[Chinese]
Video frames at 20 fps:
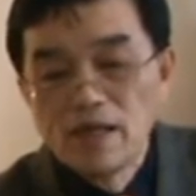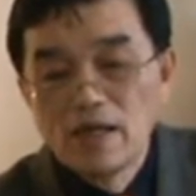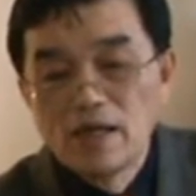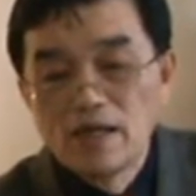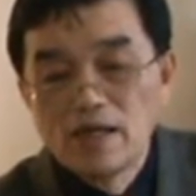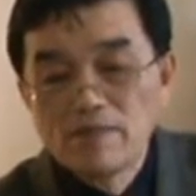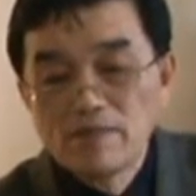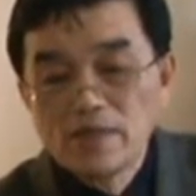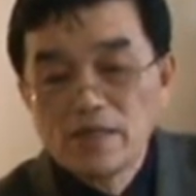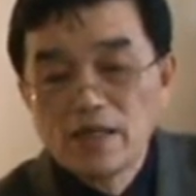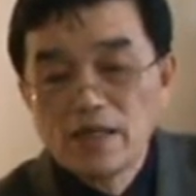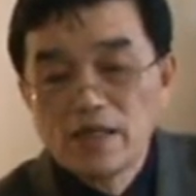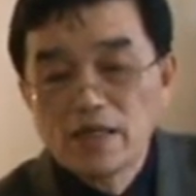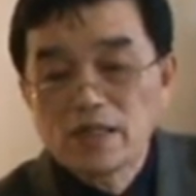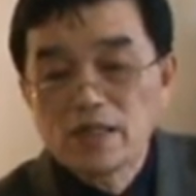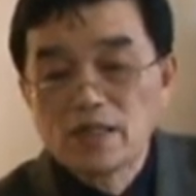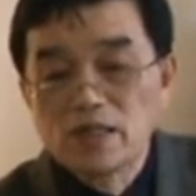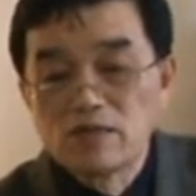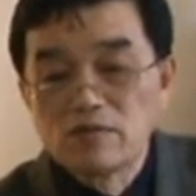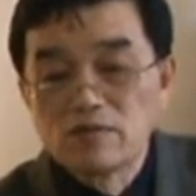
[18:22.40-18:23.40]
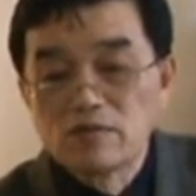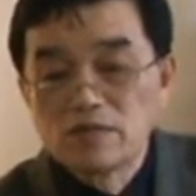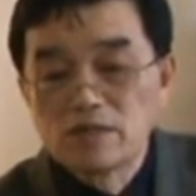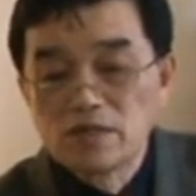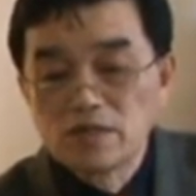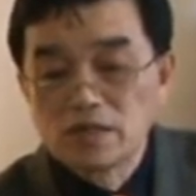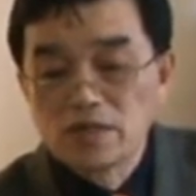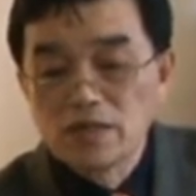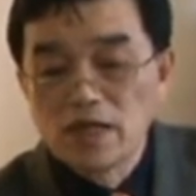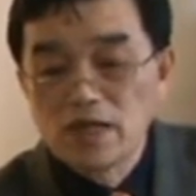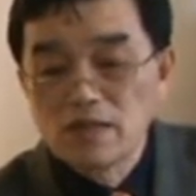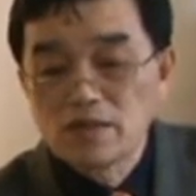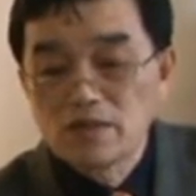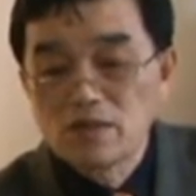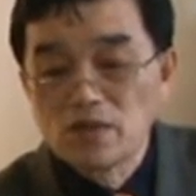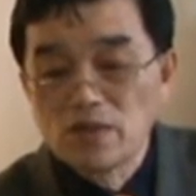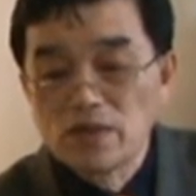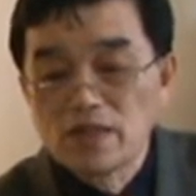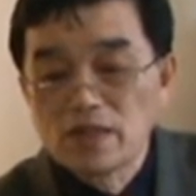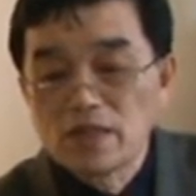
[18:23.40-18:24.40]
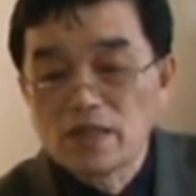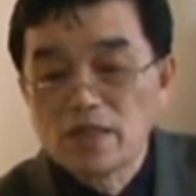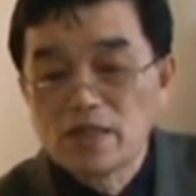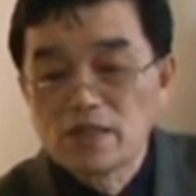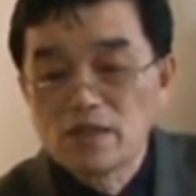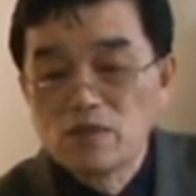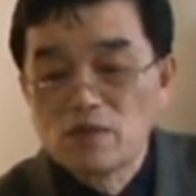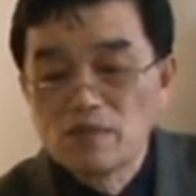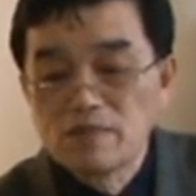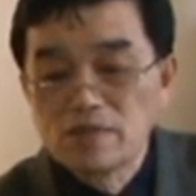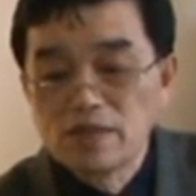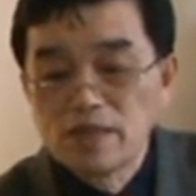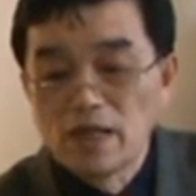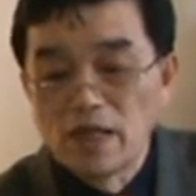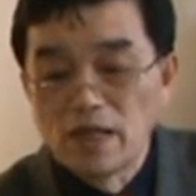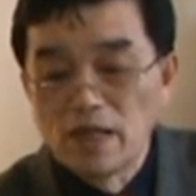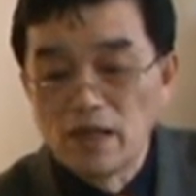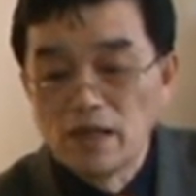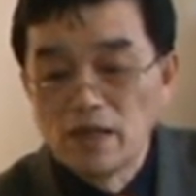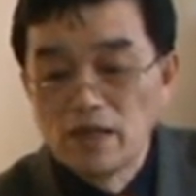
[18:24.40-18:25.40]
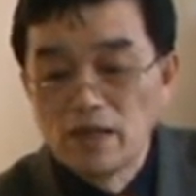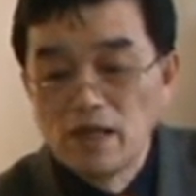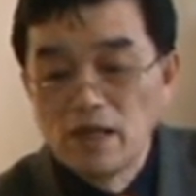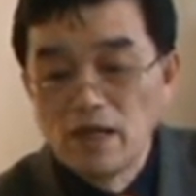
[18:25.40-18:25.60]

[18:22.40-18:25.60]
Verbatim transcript: 那么第二个人物就是安瑟伦，刚才我们讲了，